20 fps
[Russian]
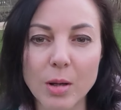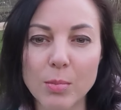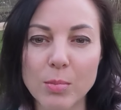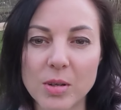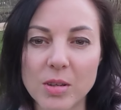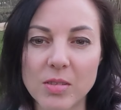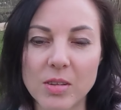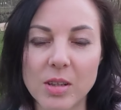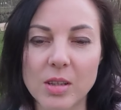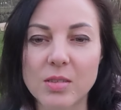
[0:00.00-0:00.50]

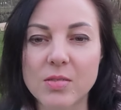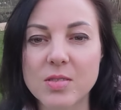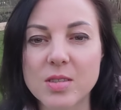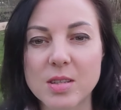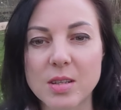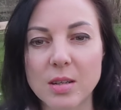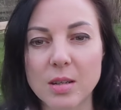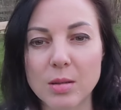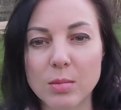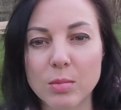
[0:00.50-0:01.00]
Привет
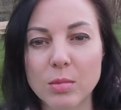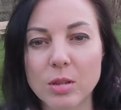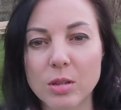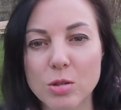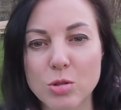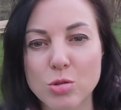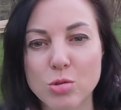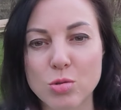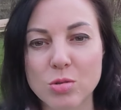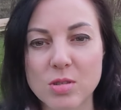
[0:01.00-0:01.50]
всем!
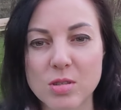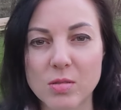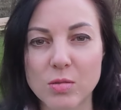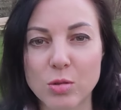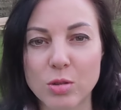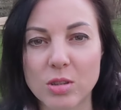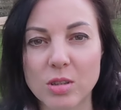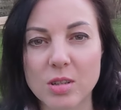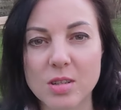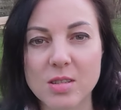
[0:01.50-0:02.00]
Хочу
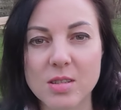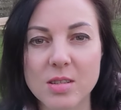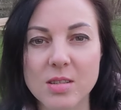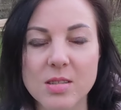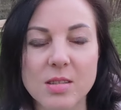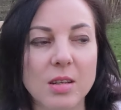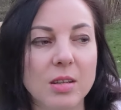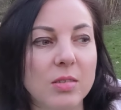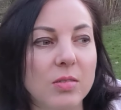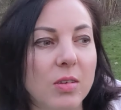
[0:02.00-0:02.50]
сегодня
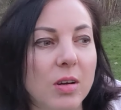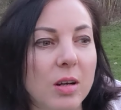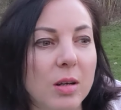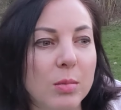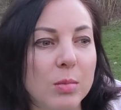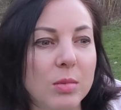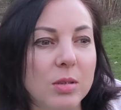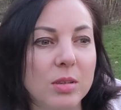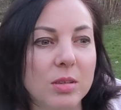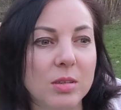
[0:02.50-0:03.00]
рассказать
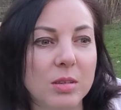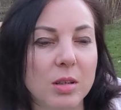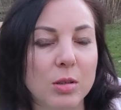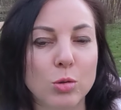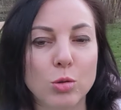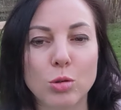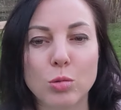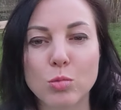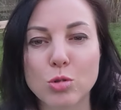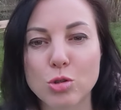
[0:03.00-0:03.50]
вам э, о
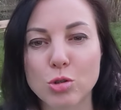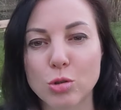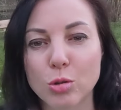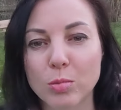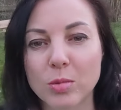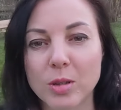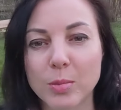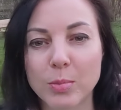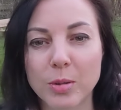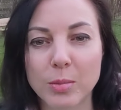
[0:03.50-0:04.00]
том, что
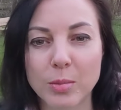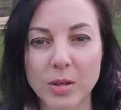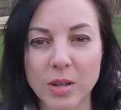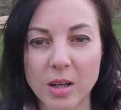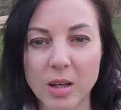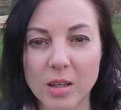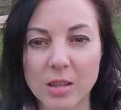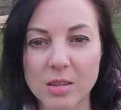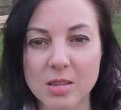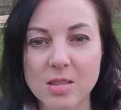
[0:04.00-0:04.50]
мне
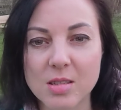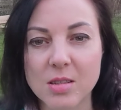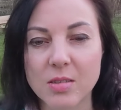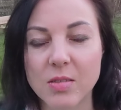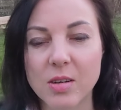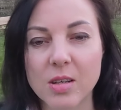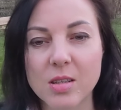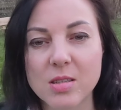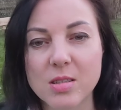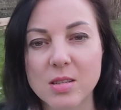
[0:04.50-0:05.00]
помогает
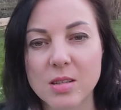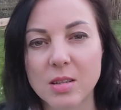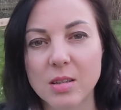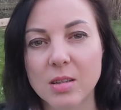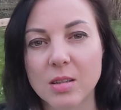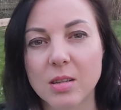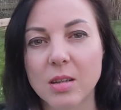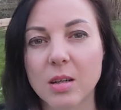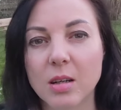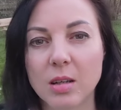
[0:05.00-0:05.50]

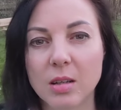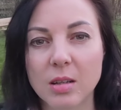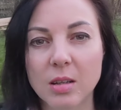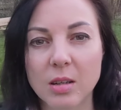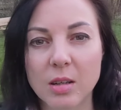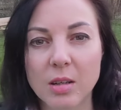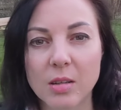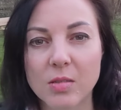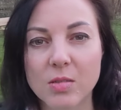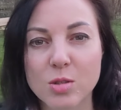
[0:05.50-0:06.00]
оставаться на
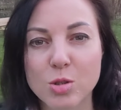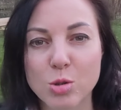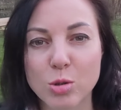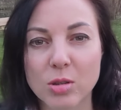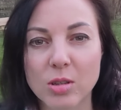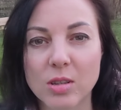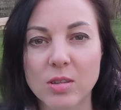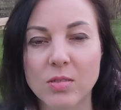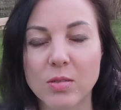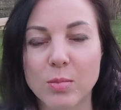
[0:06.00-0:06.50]

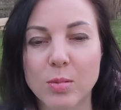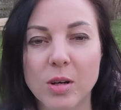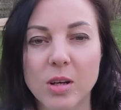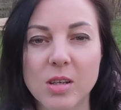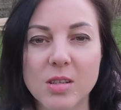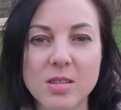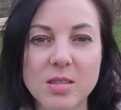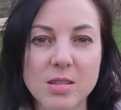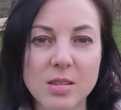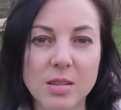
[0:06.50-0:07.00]
высоких
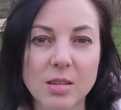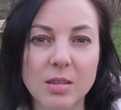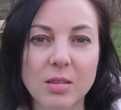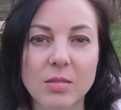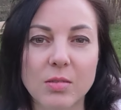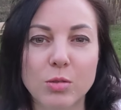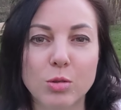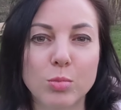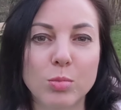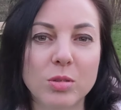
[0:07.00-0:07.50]
вибрациях
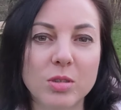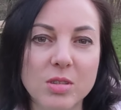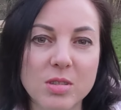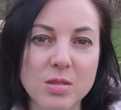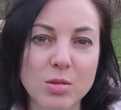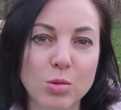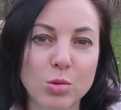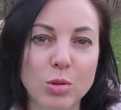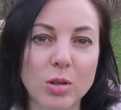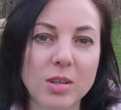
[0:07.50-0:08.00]
в любых
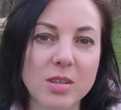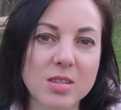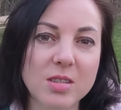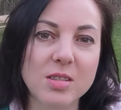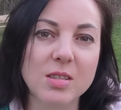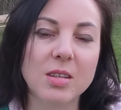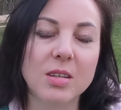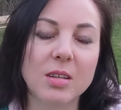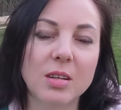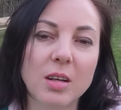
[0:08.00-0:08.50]

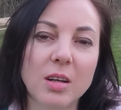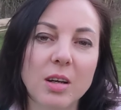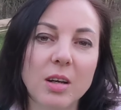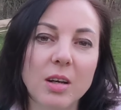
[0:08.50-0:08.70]
ситуациях.